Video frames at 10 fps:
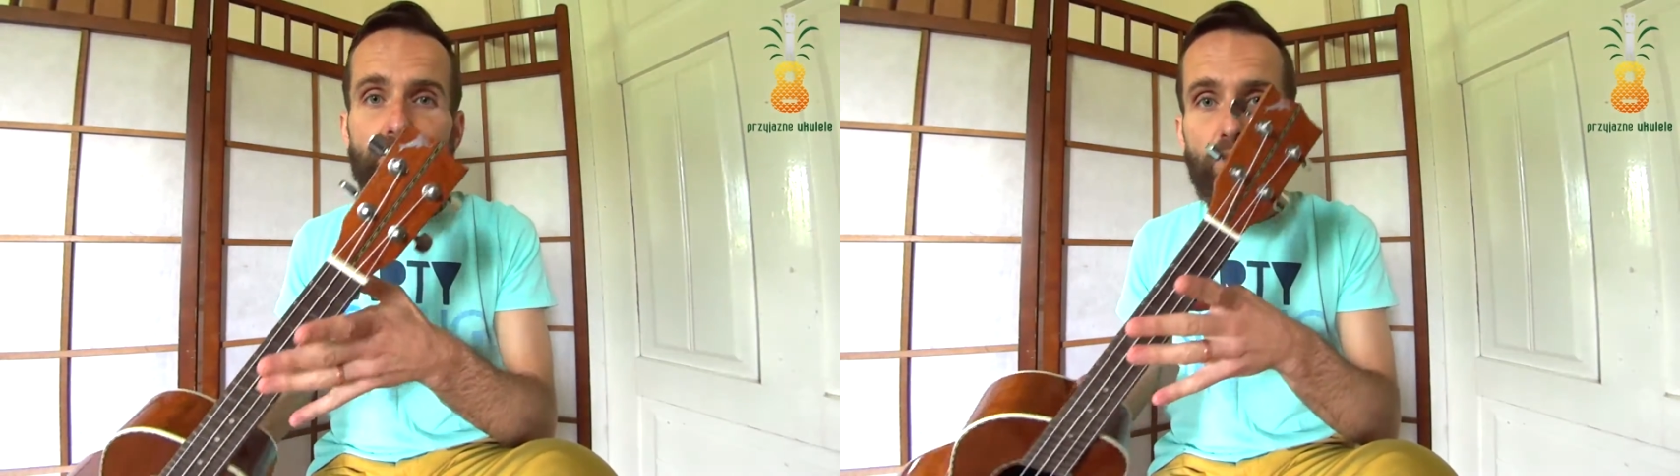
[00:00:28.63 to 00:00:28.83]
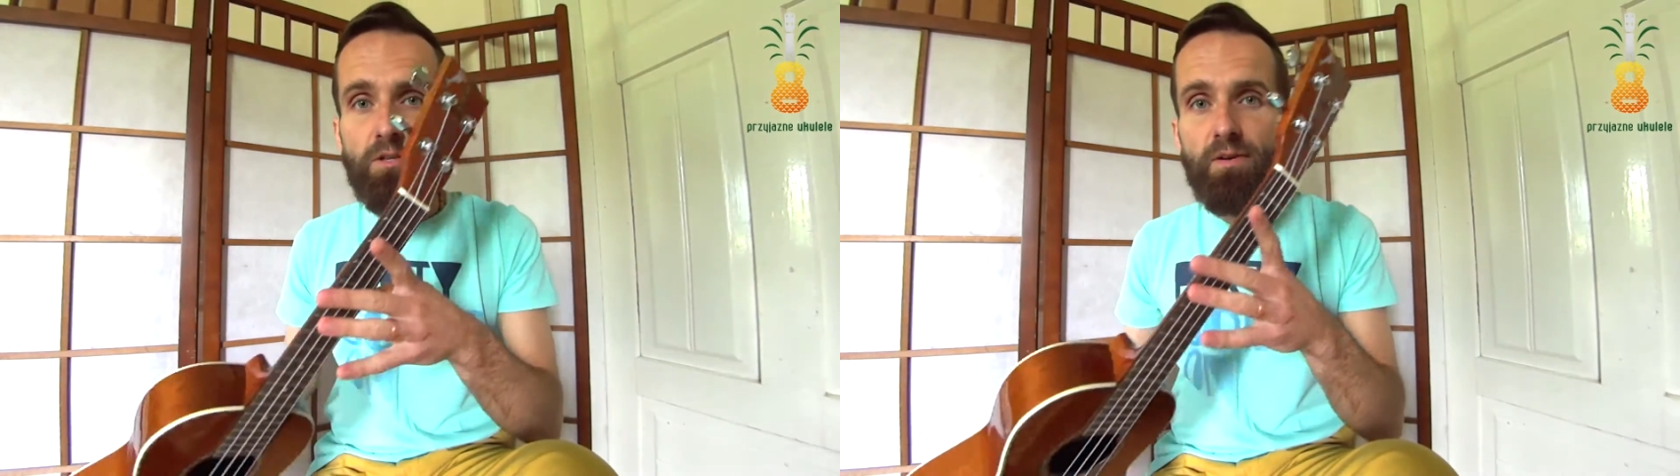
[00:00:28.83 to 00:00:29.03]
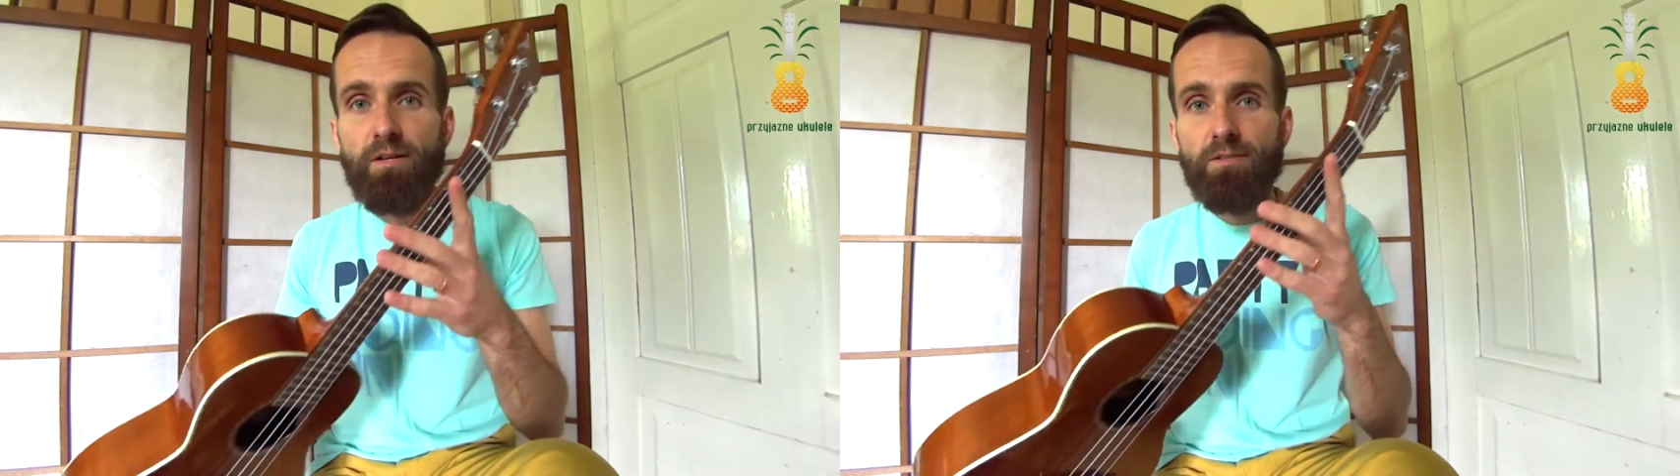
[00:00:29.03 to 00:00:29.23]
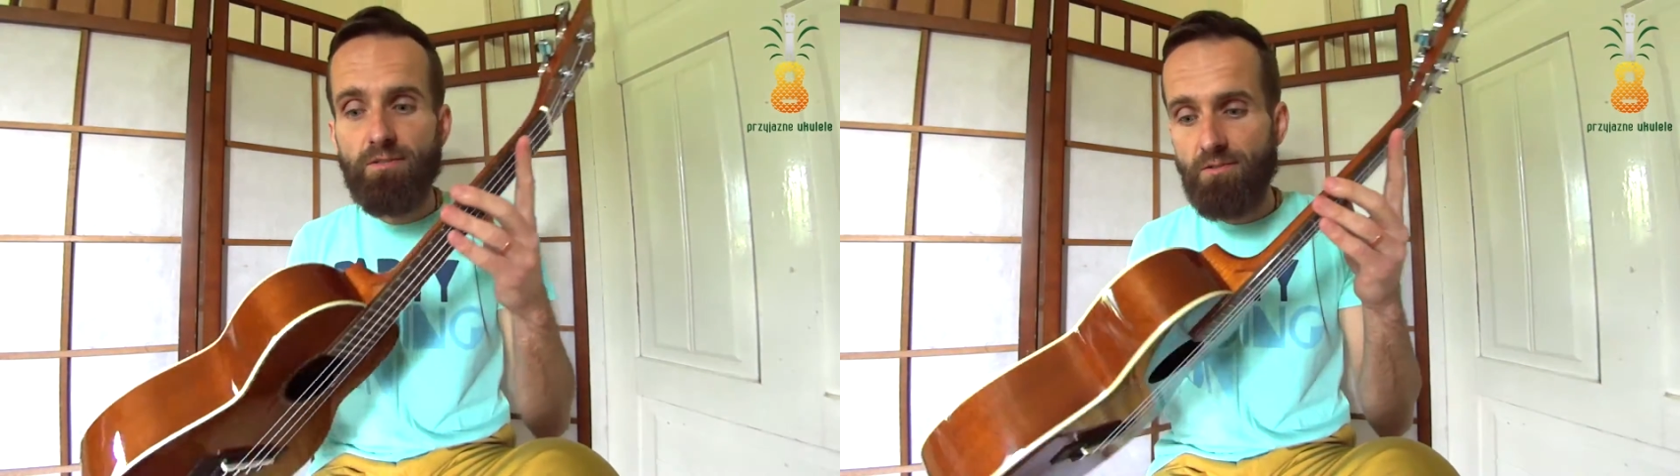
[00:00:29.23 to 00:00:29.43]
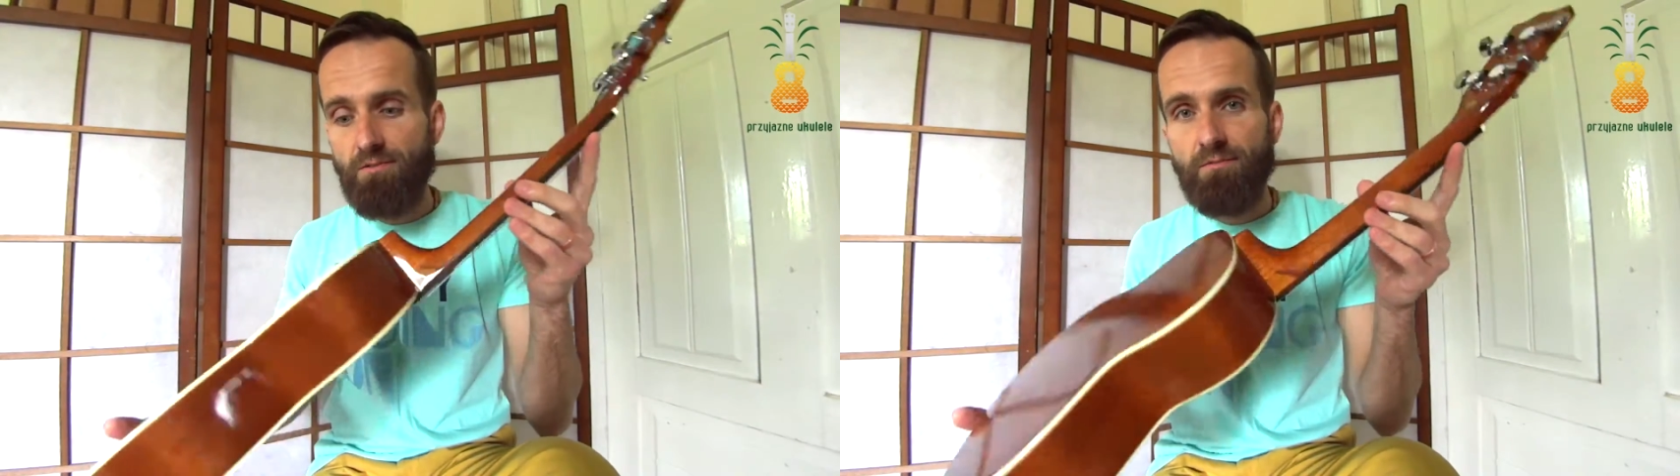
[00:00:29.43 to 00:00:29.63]

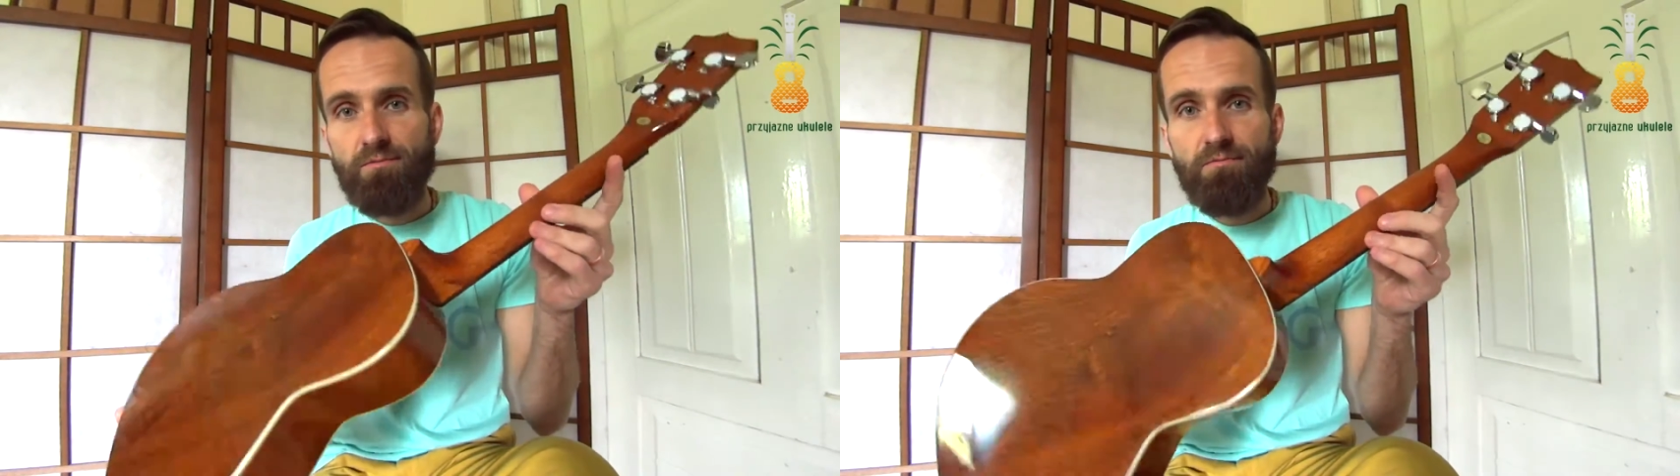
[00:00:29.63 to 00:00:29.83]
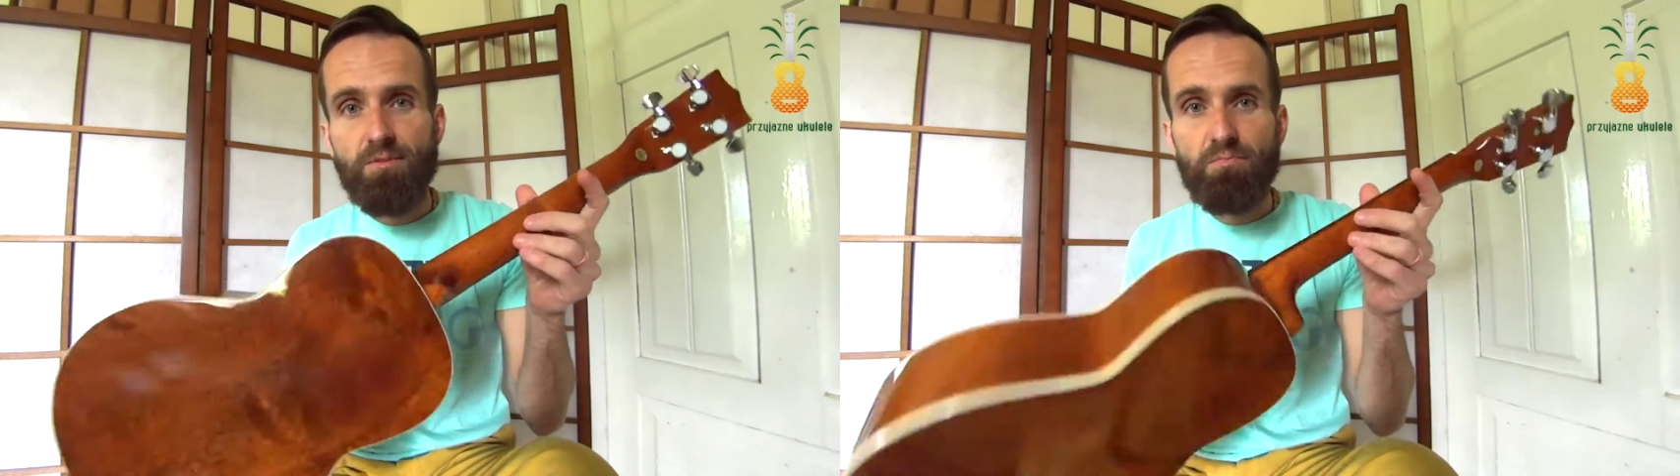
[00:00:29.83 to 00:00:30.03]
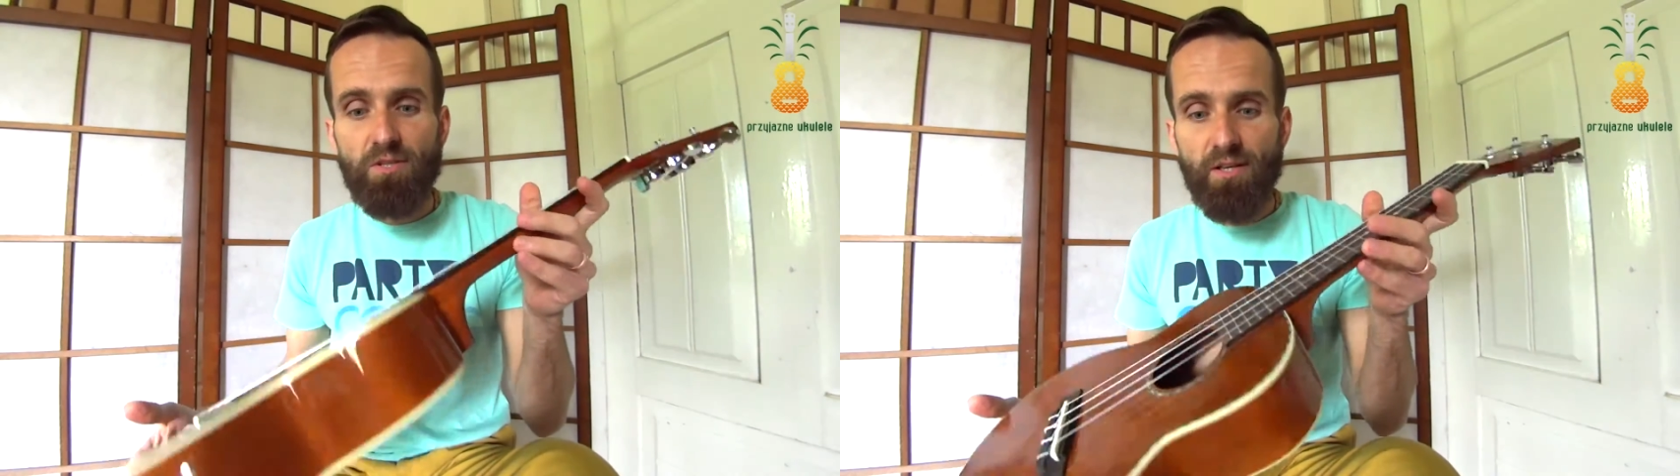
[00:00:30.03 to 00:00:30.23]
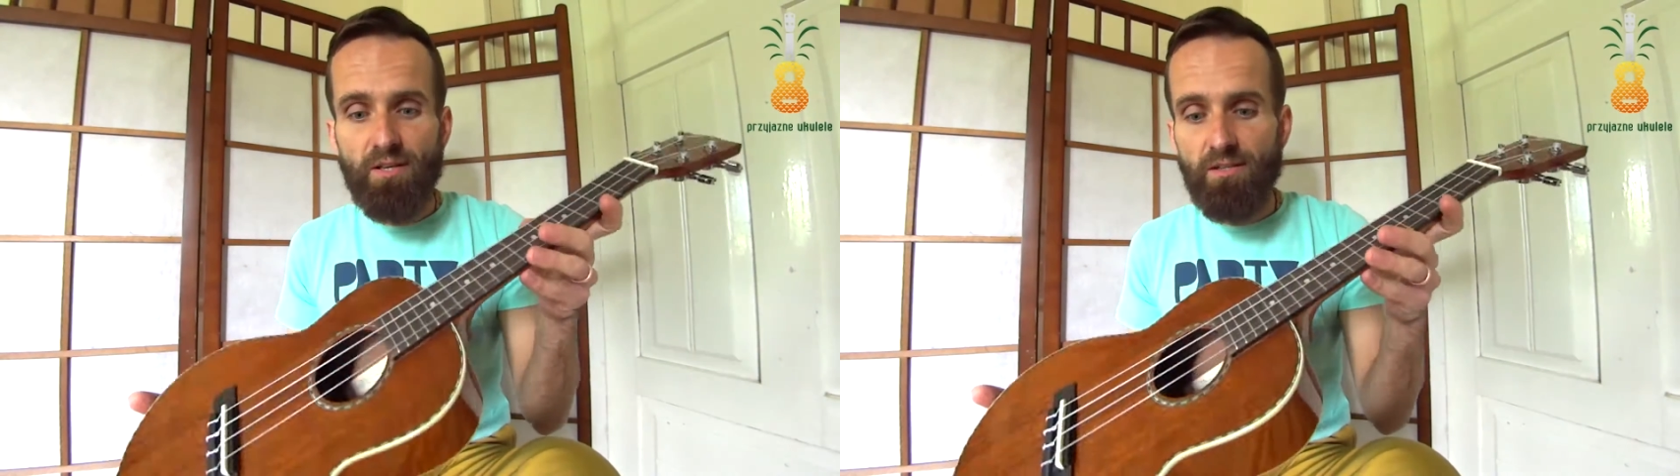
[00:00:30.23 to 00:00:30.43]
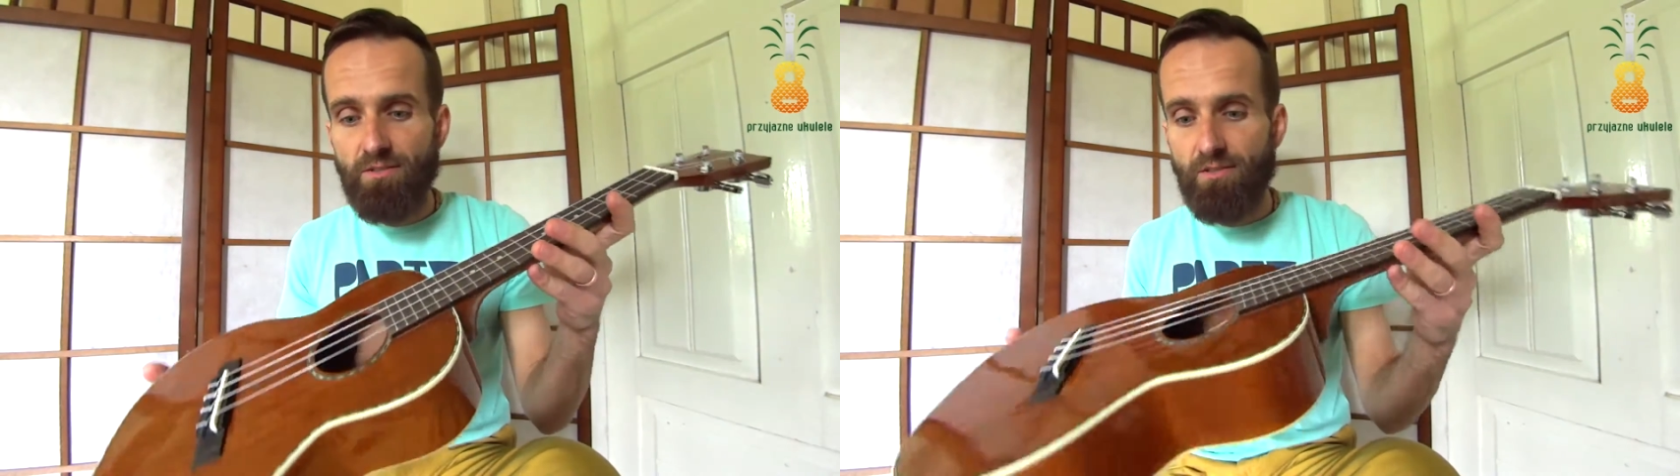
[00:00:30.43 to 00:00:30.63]
ponieważ
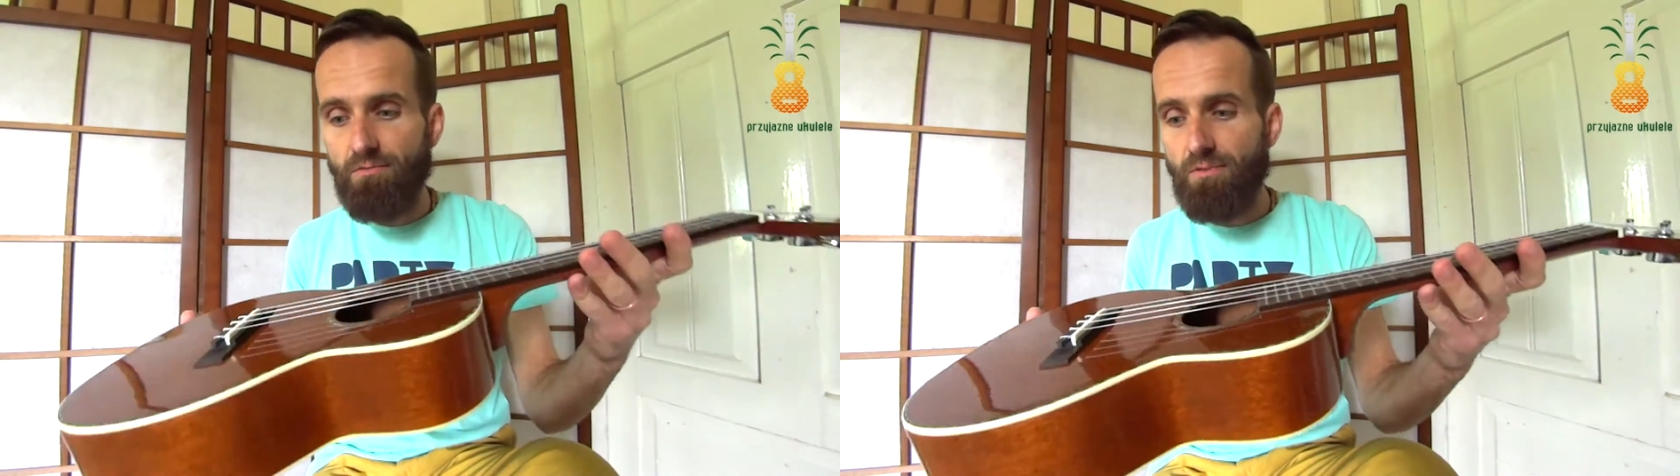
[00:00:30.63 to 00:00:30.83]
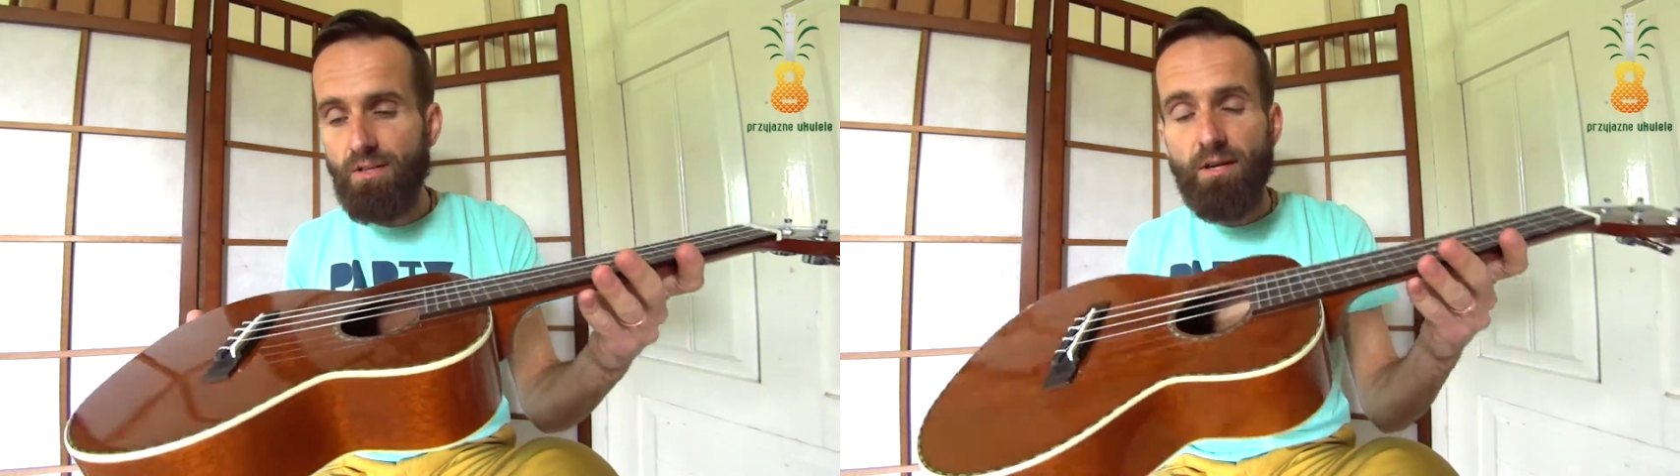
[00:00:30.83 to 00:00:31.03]
sprzedaje się